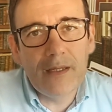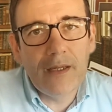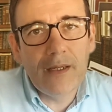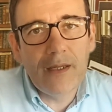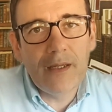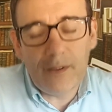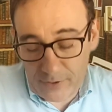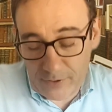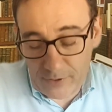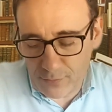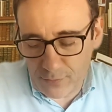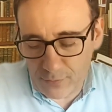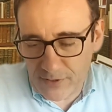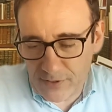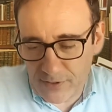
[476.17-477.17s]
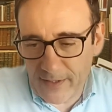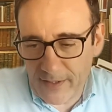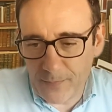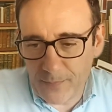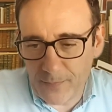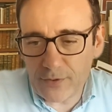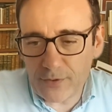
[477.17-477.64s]
pues, justificar un poco
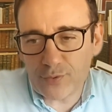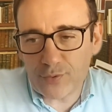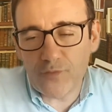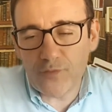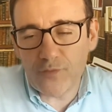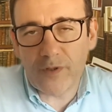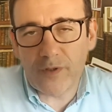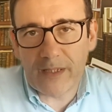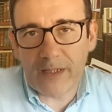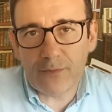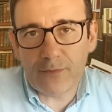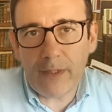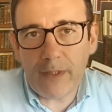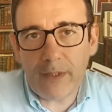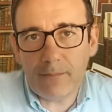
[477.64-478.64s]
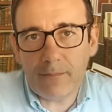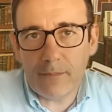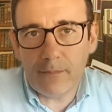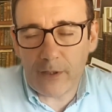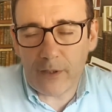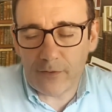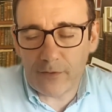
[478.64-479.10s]
su forma de actuar. Que lo
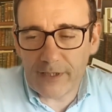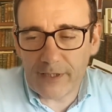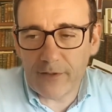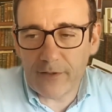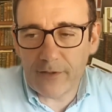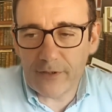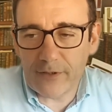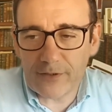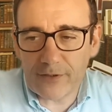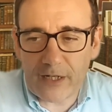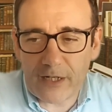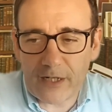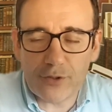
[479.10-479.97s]
consiga o no es otra cosa.